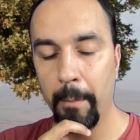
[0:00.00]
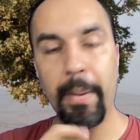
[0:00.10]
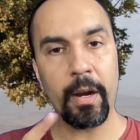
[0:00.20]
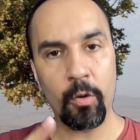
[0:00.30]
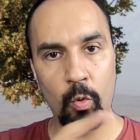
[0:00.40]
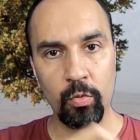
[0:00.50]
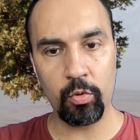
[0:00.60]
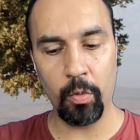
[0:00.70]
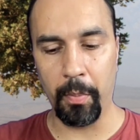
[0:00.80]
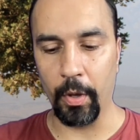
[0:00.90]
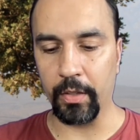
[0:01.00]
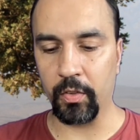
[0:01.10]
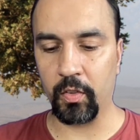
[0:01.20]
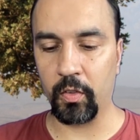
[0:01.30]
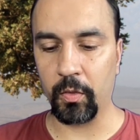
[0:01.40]
Pergunto,
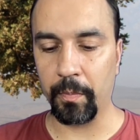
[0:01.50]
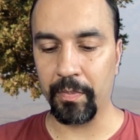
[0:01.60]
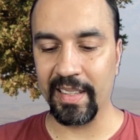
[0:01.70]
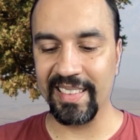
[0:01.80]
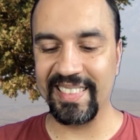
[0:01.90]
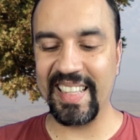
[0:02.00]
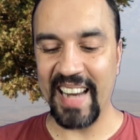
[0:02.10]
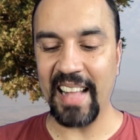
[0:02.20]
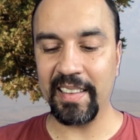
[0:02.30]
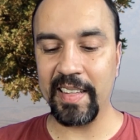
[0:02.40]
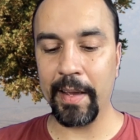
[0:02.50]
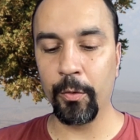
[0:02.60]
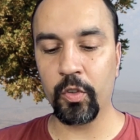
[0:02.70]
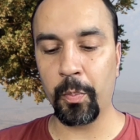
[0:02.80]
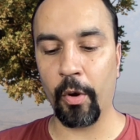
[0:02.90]
pois, terá
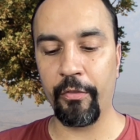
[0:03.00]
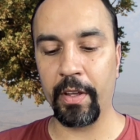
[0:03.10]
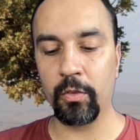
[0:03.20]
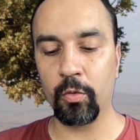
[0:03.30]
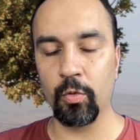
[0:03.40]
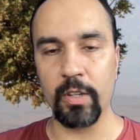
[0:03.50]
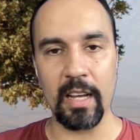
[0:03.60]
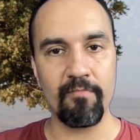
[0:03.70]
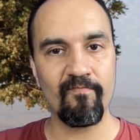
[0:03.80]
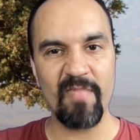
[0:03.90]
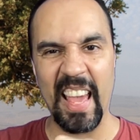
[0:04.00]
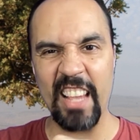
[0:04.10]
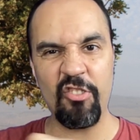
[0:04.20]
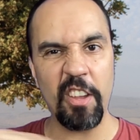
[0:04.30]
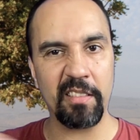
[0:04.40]
Deus porventura
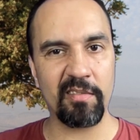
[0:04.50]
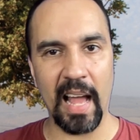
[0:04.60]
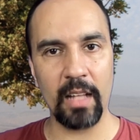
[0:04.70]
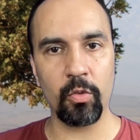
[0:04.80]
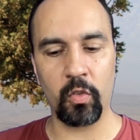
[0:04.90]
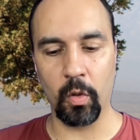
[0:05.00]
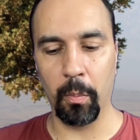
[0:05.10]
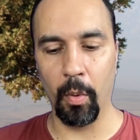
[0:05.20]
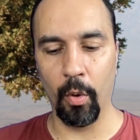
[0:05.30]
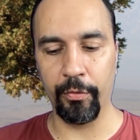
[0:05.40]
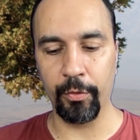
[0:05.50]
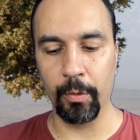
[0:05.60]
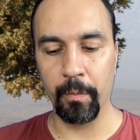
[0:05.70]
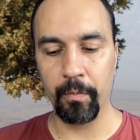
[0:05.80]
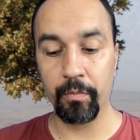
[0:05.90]
rejeitado o seu
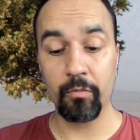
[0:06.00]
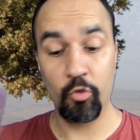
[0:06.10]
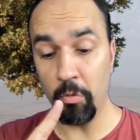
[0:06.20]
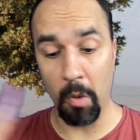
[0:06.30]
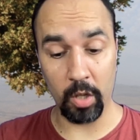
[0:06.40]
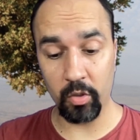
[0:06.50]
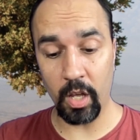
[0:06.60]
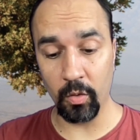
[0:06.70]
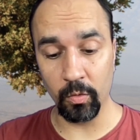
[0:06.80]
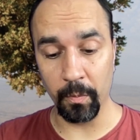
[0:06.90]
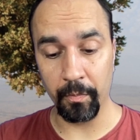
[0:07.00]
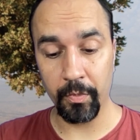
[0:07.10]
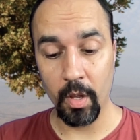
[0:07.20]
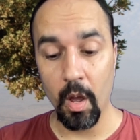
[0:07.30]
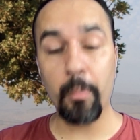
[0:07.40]
povo? De modo nenhum.
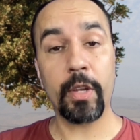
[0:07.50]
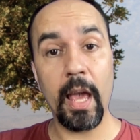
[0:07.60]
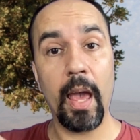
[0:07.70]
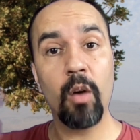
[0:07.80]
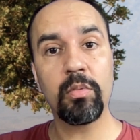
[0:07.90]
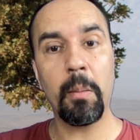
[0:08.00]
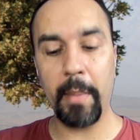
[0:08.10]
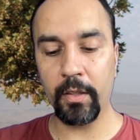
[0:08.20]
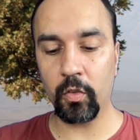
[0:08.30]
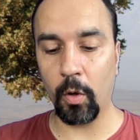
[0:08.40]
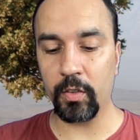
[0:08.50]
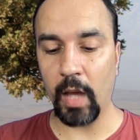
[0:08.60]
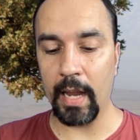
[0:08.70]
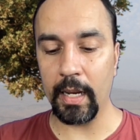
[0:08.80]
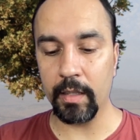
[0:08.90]
Porque eu também sou
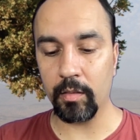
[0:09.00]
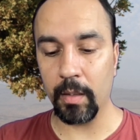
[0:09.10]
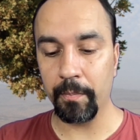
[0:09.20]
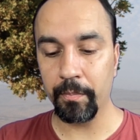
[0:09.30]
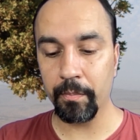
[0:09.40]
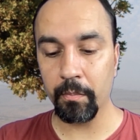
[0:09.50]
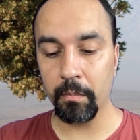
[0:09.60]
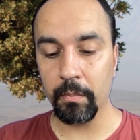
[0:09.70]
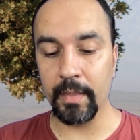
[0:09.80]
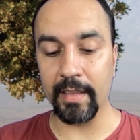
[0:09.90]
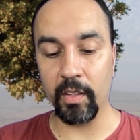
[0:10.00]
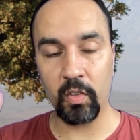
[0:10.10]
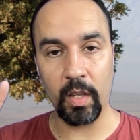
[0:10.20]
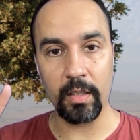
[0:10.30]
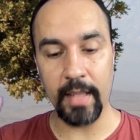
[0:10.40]
israelita da
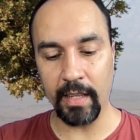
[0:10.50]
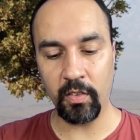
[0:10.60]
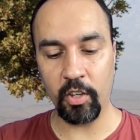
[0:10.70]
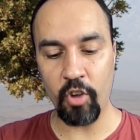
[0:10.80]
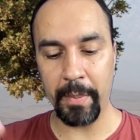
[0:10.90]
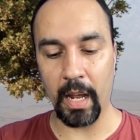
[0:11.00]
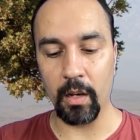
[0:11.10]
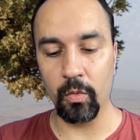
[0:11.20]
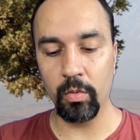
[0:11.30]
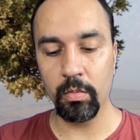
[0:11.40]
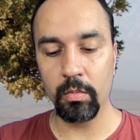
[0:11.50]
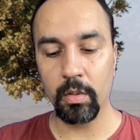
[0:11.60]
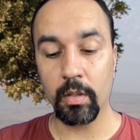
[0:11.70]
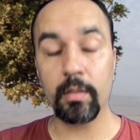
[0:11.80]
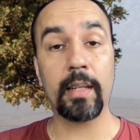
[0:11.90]
descendência de Abraão,
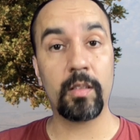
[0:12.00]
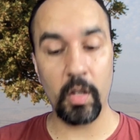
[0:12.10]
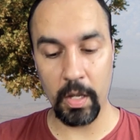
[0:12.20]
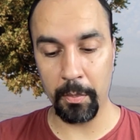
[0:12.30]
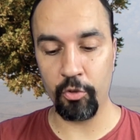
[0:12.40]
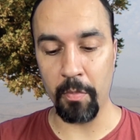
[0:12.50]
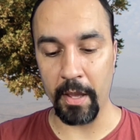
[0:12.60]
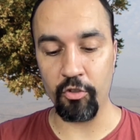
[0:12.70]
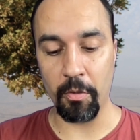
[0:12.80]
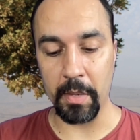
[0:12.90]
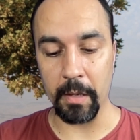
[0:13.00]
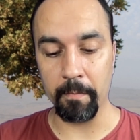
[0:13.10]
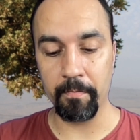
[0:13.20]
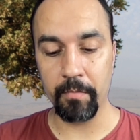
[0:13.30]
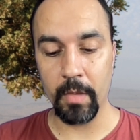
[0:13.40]
da tribo de Benjamim.